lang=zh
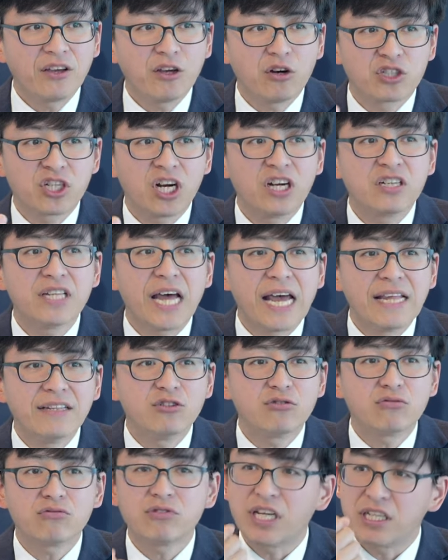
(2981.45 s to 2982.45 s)
要承担
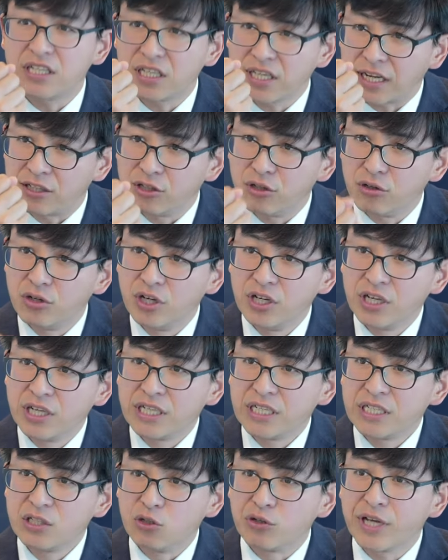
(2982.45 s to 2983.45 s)
的重担，他感到
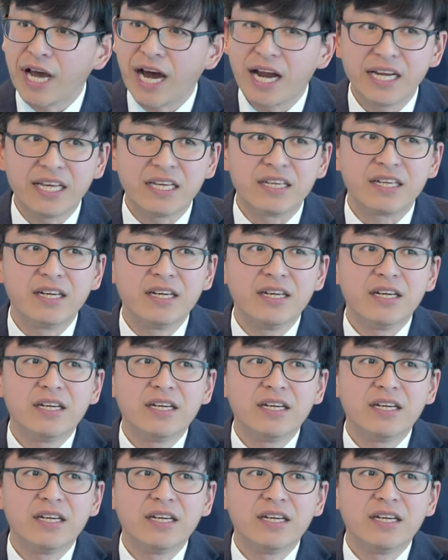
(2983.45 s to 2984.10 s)
有压力。